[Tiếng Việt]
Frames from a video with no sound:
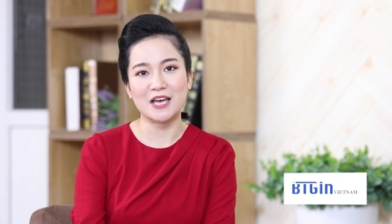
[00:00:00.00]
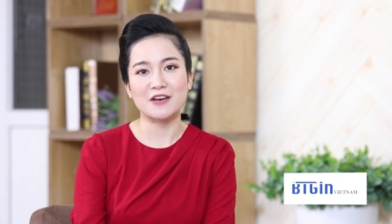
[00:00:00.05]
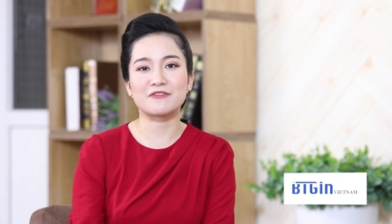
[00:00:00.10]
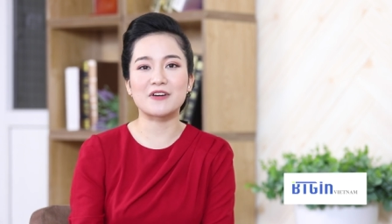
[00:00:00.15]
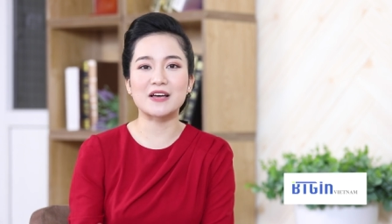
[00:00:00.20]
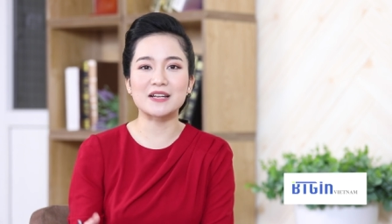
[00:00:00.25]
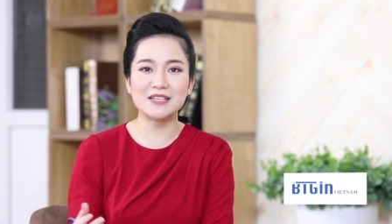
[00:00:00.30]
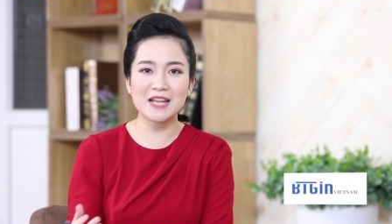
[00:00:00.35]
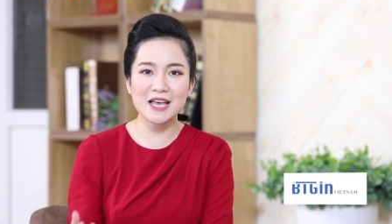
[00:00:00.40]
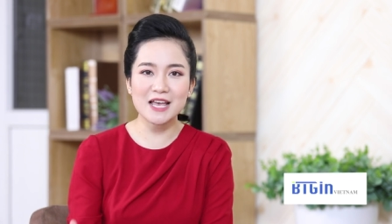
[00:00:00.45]

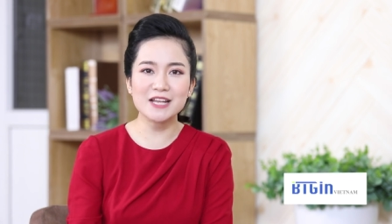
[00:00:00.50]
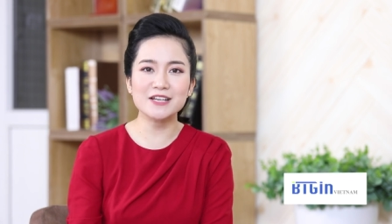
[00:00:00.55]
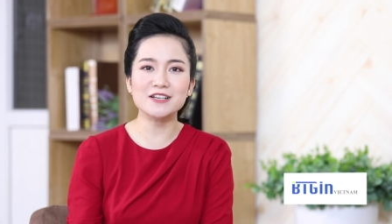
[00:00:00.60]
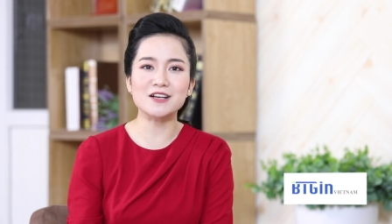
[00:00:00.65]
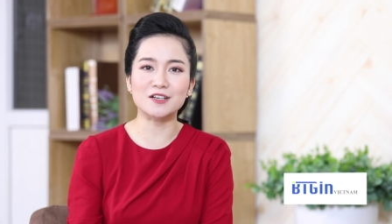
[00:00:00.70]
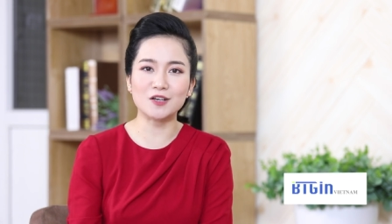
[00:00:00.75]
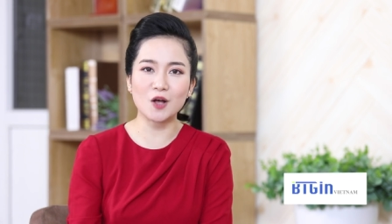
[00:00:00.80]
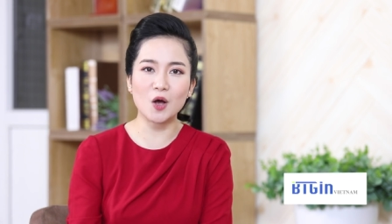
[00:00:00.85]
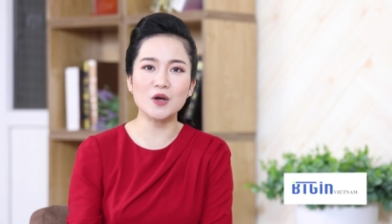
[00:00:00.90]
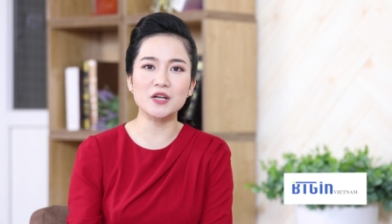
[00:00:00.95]
Và đây
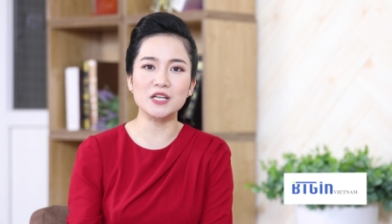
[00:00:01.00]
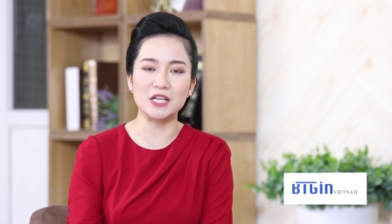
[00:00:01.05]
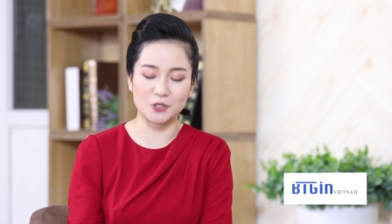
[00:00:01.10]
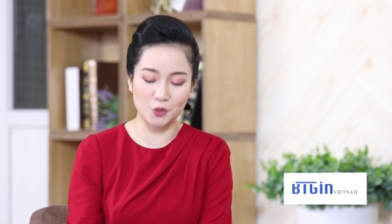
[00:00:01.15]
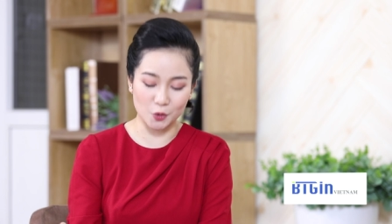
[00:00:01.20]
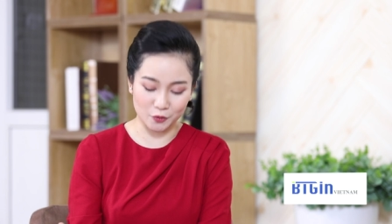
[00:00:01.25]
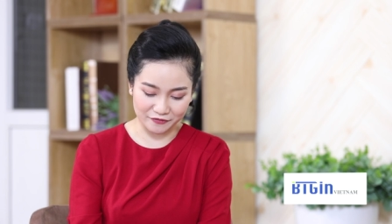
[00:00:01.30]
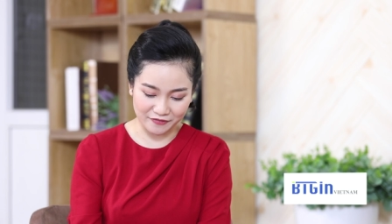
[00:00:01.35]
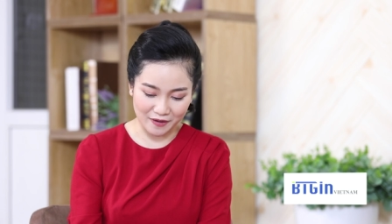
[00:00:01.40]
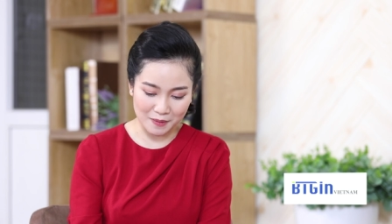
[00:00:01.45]
được coi là
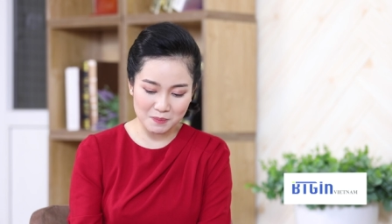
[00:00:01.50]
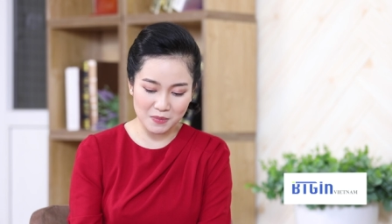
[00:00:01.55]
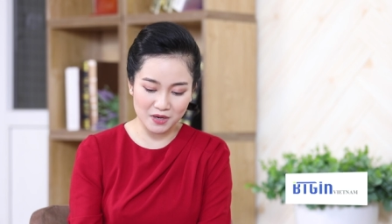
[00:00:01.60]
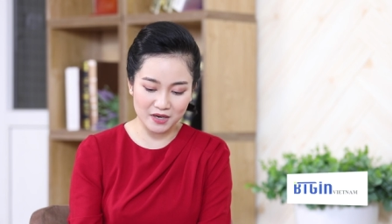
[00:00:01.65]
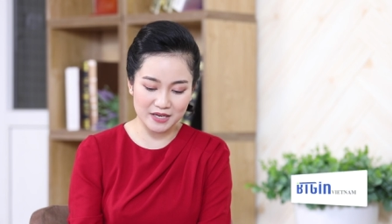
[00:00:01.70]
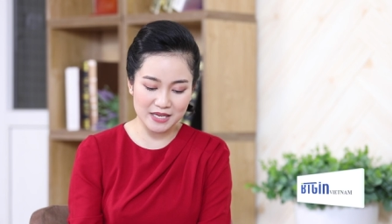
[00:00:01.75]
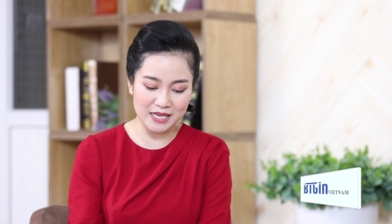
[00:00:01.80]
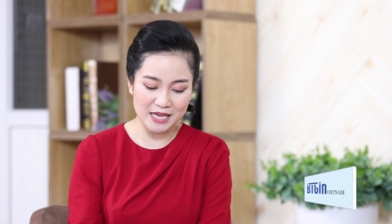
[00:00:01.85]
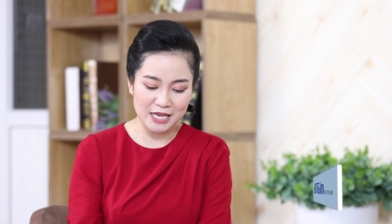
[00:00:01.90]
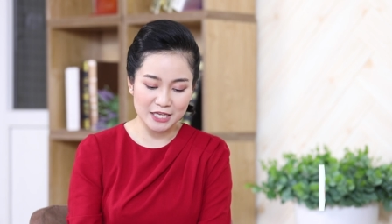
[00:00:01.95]
đột phá
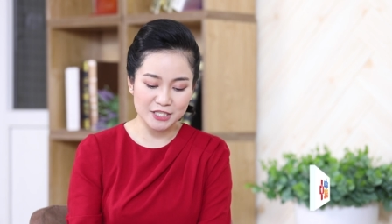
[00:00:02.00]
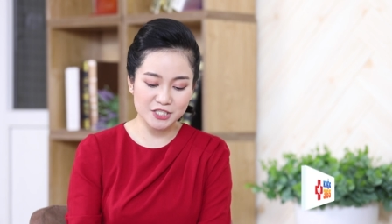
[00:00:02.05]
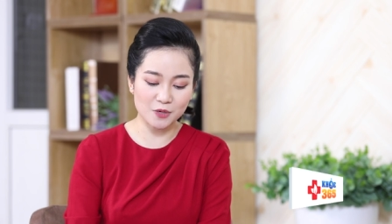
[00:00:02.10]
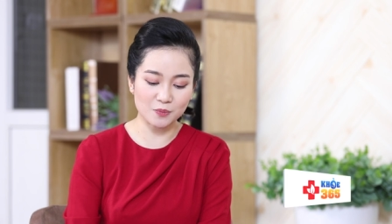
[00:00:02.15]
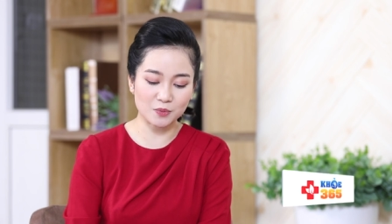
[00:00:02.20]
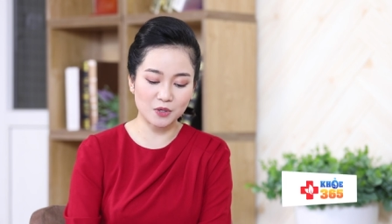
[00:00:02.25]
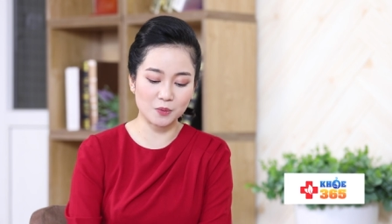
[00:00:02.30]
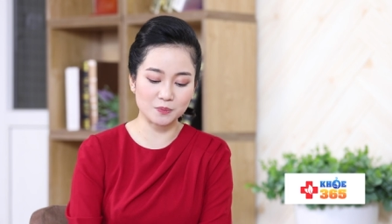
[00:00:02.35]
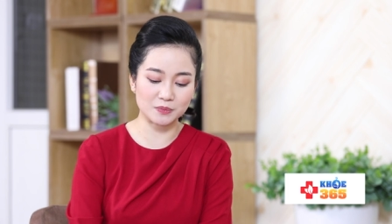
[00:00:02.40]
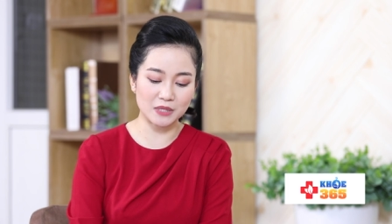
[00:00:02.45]
mới
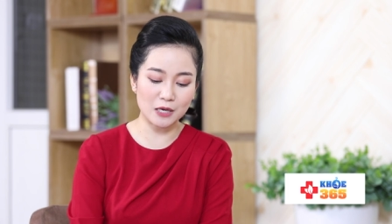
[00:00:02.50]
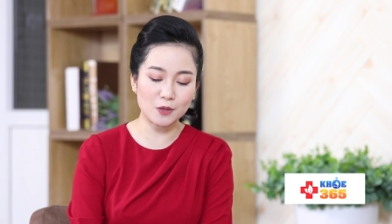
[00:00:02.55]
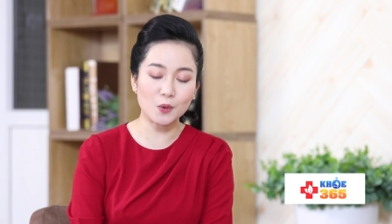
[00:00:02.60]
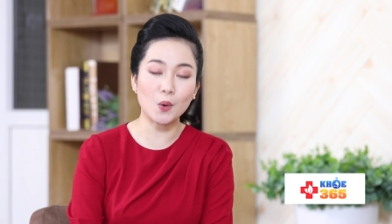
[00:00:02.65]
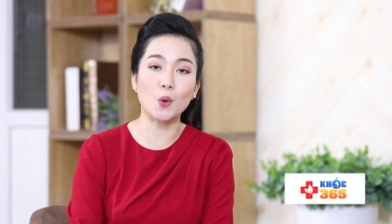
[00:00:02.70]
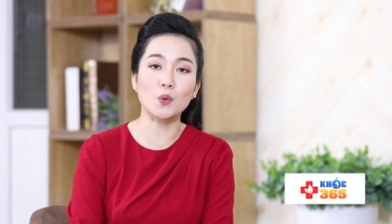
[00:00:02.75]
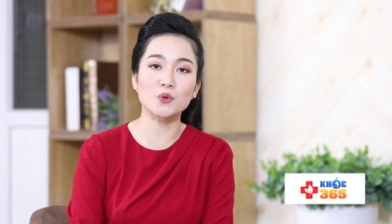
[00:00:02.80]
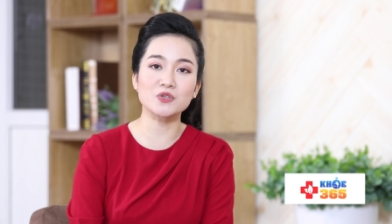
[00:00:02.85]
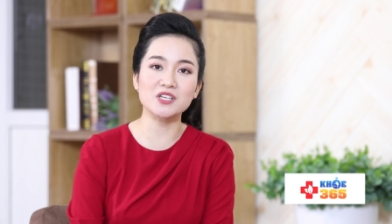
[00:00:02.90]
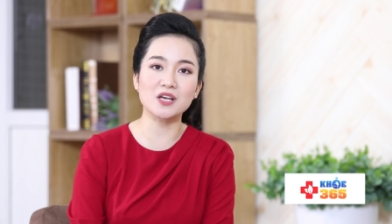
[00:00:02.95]
trong công tác
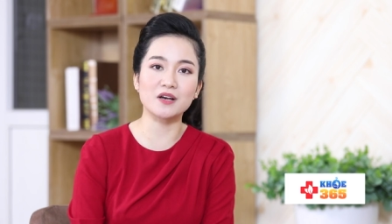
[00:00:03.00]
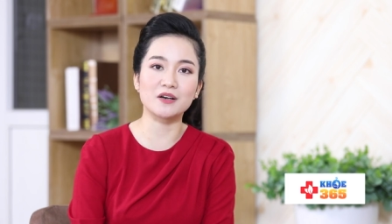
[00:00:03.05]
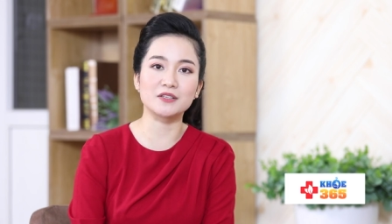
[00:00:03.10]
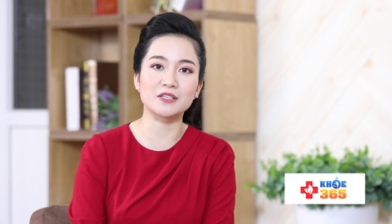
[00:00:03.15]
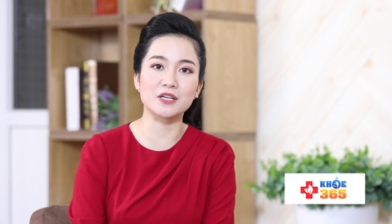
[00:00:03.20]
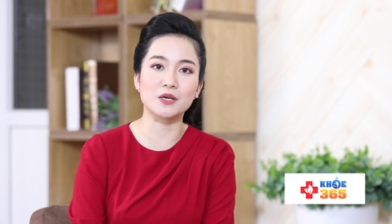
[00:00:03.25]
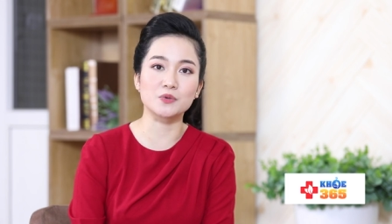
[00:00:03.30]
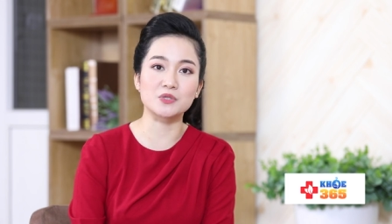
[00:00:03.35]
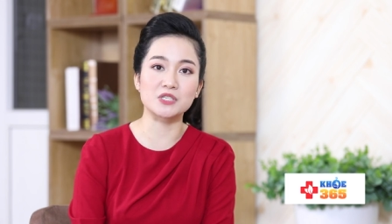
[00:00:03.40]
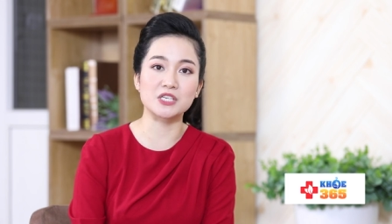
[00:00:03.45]
hỗ
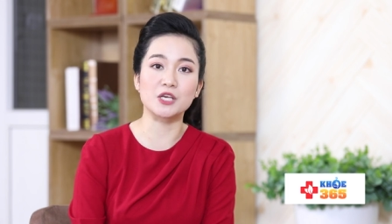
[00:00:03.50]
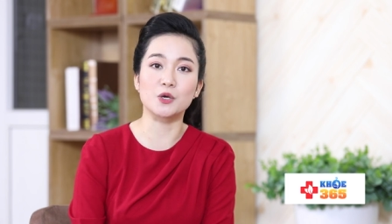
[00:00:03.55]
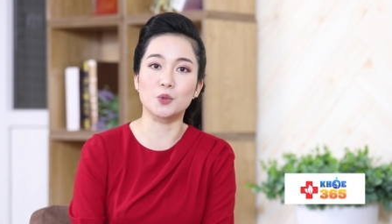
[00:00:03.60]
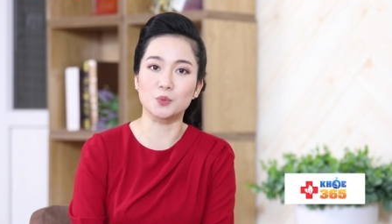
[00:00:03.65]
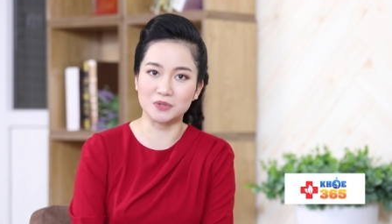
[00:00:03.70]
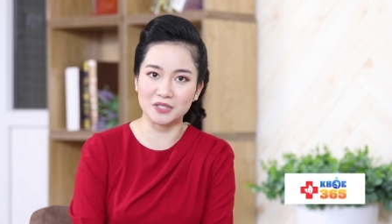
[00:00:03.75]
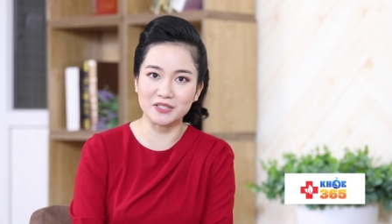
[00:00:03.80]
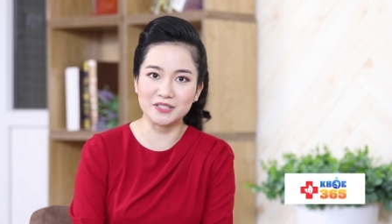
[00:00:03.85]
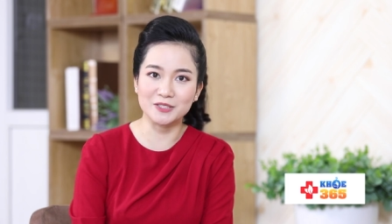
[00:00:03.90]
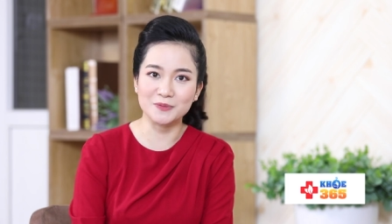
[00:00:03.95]
trợ điều trị
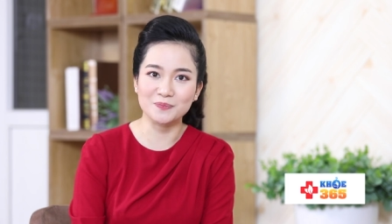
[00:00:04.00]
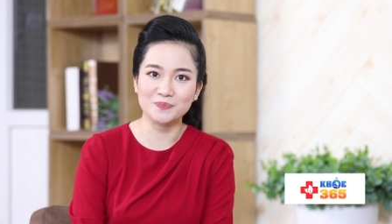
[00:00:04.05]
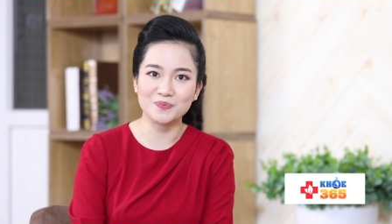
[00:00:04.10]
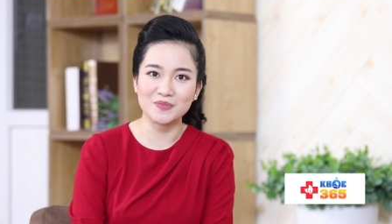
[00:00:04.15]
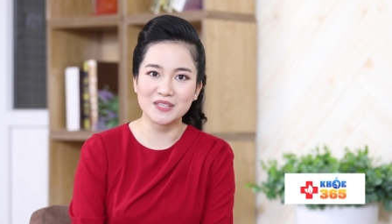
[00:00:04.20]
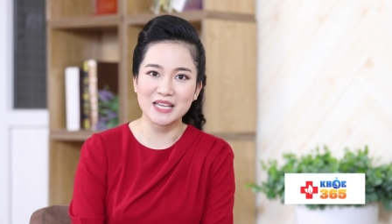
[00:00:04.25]
ung thư.